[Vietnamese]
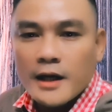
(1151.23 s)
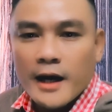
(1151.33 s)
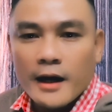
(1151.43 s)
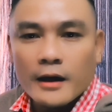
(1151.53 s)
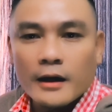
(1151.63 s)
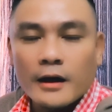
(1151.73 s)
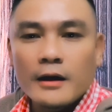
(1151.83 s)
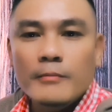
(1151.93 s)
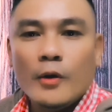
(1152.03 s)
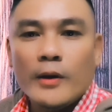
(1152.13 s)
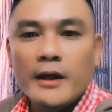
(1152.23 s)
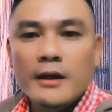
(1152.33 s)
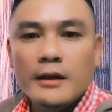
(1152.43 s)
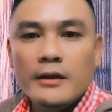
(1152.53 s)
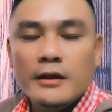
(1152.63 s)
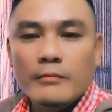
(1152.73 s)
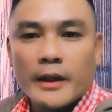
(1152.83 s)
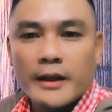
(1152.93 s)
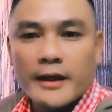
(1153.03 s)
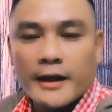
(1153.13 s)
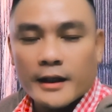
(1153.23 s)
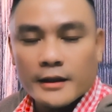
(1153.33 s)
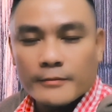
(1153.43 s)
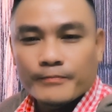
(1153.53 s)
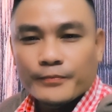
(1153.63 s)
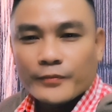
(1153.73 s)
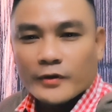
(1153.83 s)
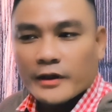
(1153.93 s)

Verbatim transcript: ra ở một cái nơi như Mỹ hay Anh á,